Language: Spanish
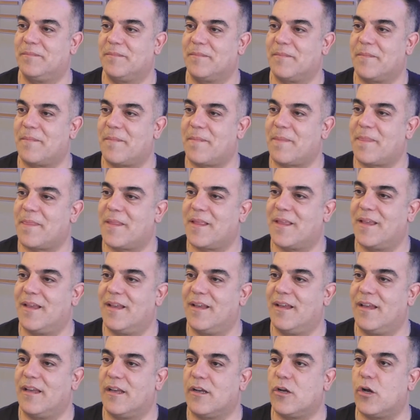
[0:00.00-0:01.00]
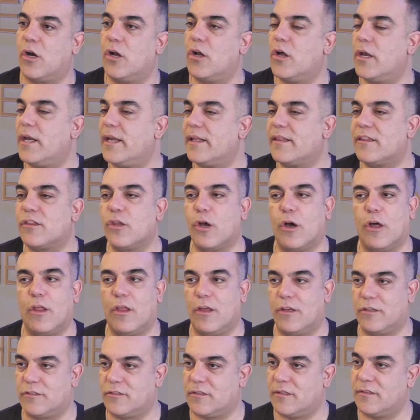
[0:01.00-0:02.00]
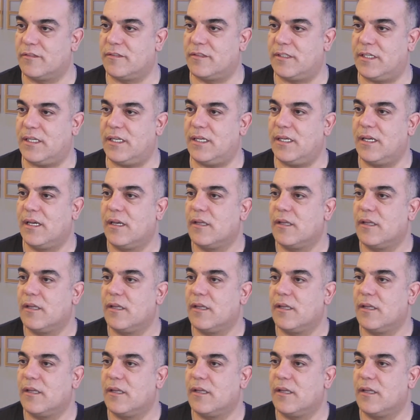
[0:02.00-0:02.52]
¿Colores? Colores todos, ¿sí?